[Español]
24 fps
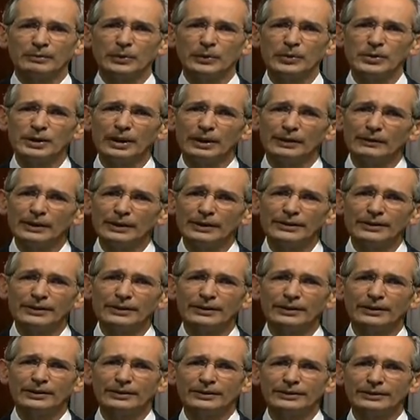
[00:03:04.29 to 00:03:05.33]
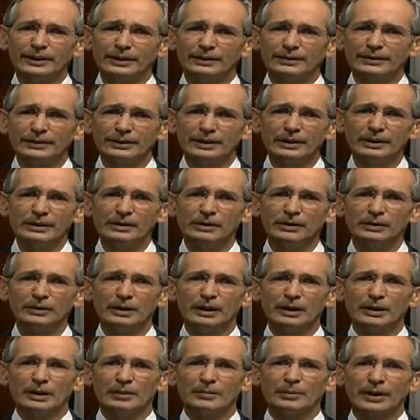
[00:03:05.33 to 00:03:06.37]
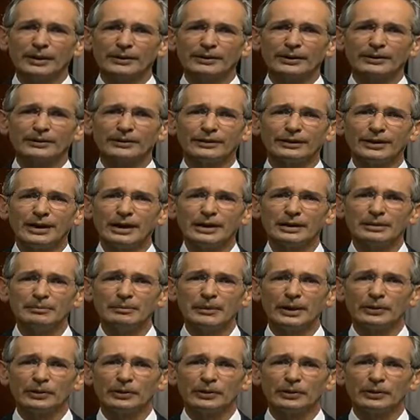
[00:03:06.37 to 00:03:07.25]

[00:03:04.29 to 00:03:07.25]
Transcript: Muchas veces es testigo presencial,